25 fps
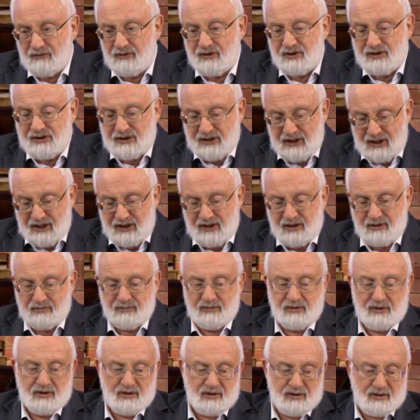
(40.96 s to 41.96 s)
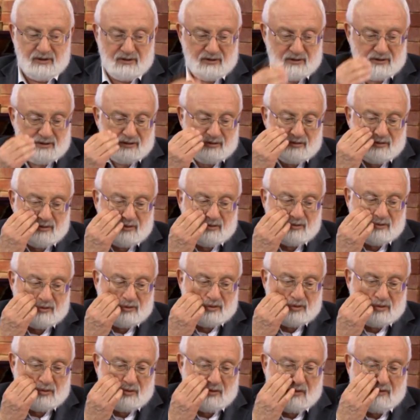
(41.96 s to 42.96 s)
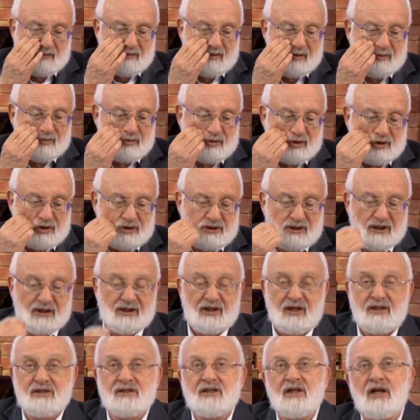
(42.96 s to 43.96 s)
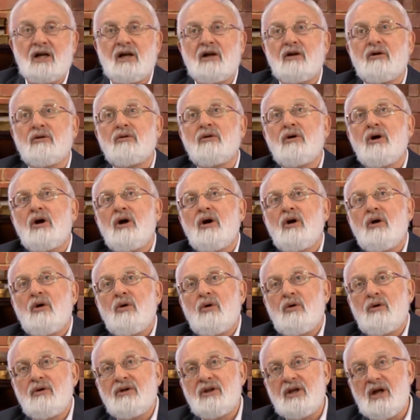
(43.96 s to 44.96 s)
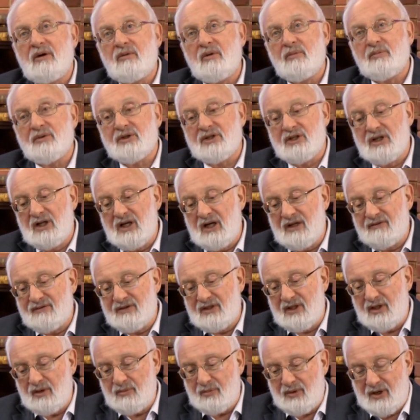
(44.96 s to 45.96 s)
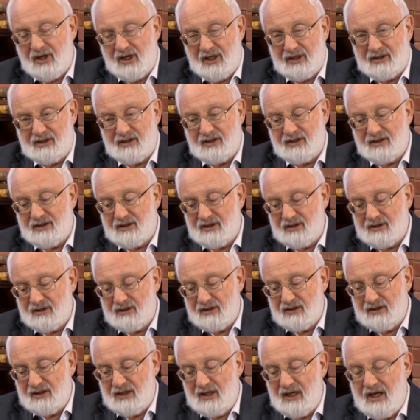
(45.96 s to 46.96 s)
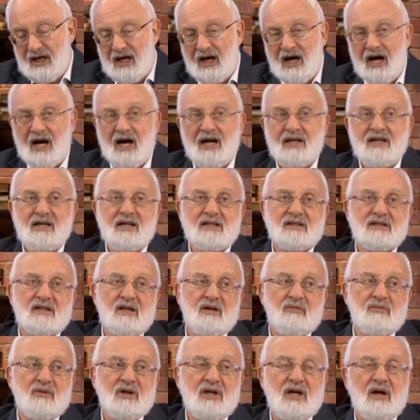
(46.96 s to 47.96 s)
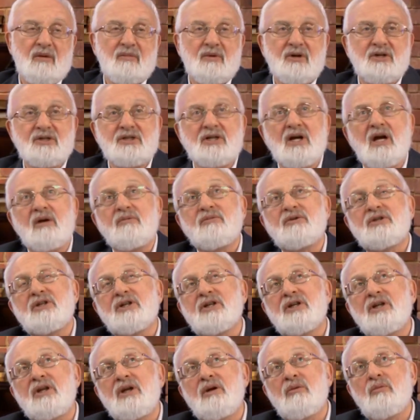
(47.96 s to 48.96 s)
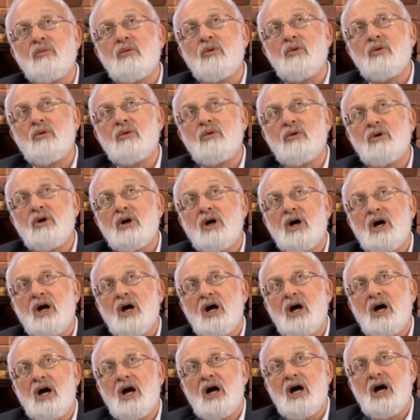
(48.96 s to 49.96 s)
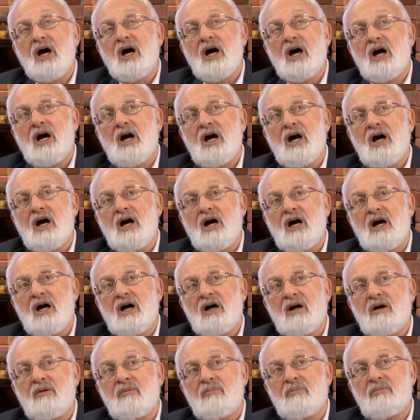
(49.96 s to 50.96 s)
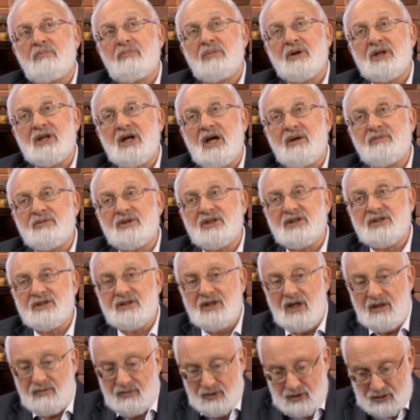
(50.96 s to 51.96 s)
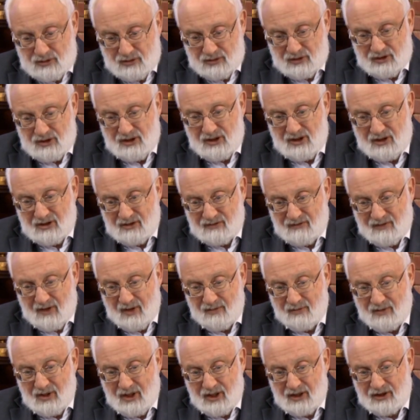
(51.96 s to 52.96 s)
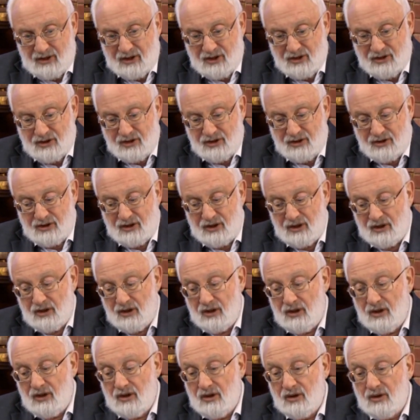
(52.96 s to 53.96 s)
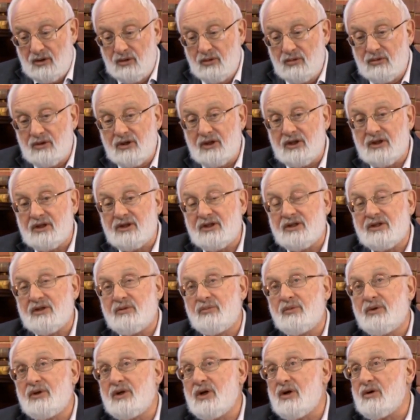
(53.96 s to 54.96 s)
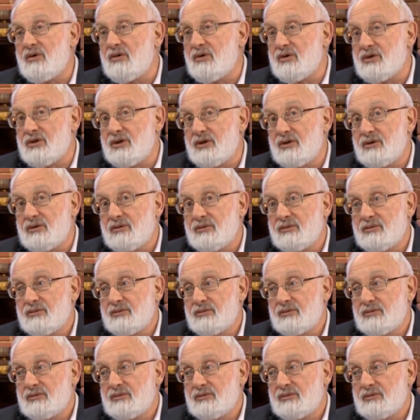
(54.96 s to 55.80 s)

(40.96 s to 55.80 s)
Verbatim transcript: Вот с этим э, условием, то есть с этой целью, Он нам и посылает все неприятности. А если мы не обращаемся к Нему, а пытаемся сами что-то делать в рамках этой жизни, ну так это себе дороже –